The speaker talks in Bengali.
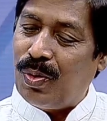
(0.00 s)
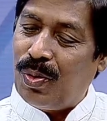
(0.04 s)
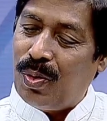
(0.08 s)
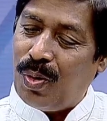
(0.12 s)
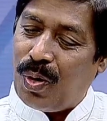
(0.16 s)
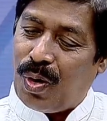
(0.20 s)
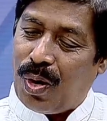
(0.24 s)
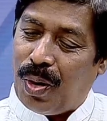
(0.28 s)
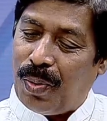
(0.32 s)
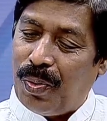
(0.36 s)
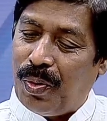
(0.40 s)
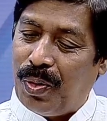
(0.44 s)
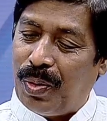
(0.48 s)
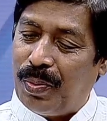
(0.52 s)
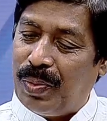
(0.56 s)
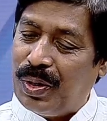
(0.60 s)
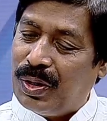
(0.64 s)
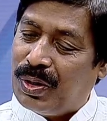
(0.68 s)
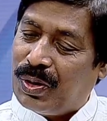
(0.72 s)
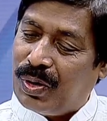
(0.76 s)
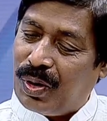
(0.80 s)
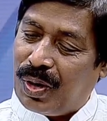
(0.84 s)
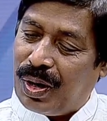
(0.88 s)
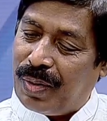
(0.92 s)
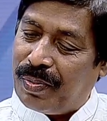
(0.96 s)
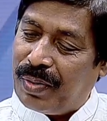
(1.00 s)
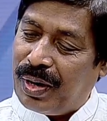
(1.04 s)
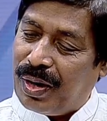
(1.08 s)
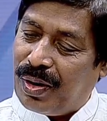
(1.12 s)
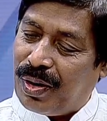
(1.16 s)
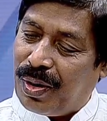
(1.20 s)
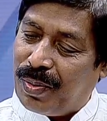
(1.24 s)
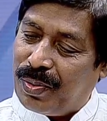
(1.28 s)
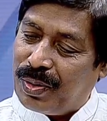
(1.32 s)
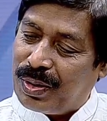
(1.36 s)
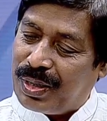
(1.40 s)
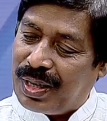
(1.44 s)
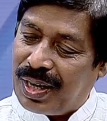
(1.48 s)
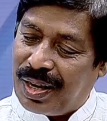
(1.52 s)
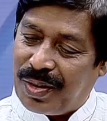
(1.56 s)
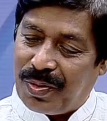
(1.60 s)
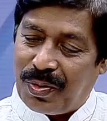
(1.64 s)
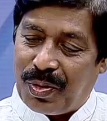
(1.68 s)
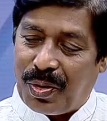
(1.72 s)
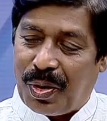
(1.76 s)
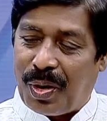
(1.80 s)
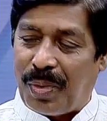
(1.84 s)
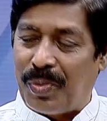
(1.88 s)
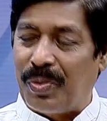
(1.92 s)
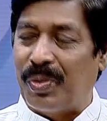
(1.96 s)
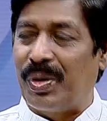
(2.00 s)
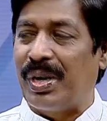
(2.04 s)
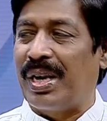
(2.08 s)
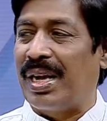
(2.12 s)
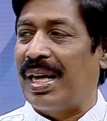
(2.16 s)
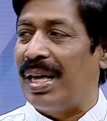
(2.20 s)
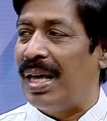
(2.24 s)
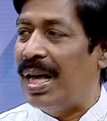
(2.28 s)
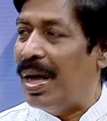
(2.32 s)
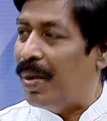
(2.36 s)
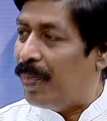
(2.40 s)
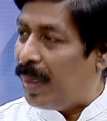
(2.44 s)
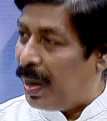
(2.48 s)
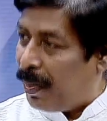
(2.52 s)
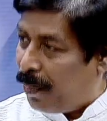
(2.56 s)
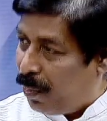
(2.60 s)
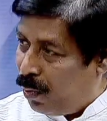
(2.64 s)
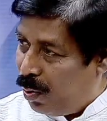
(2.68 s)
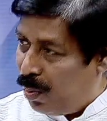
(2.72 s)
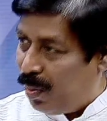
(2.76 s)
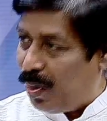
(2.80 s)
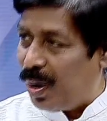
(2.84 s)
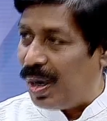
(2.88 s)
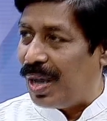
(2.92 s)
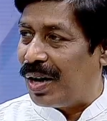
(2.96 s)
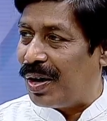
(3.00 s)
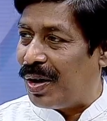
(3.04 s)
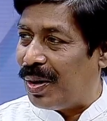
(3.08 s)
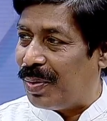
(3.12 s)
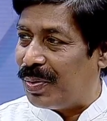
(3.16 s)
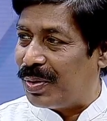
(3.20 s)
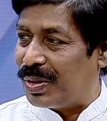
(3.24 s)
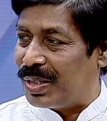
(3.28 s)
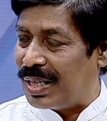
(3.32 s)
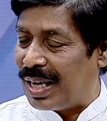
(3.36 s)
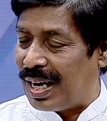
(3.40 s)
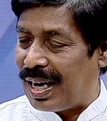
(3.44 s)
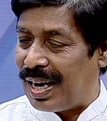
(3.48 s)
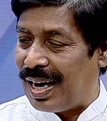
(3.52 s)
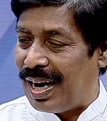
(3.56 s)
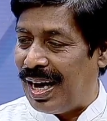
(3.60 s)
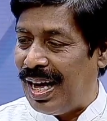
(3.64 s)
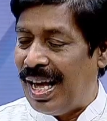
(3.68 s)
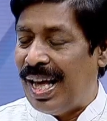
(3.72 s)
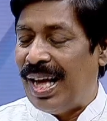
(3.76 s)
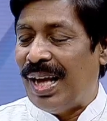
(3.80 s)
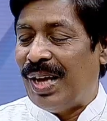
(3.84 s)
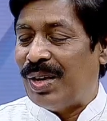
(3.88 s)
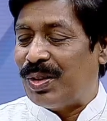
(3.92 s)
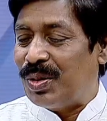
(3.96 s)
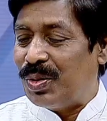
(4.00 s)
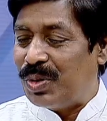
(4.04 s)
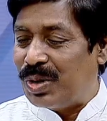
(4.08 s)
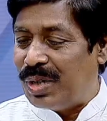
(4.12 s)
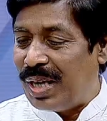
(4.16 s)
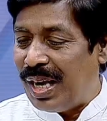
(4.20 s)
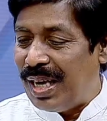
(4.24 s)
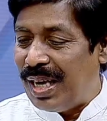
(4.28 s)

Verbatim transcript: কোনো খবর বিশ্বকাপের খবর ছাড়া কোনো খবরই নেই মানে ফুটবলের খবর ছাড়া তো সেই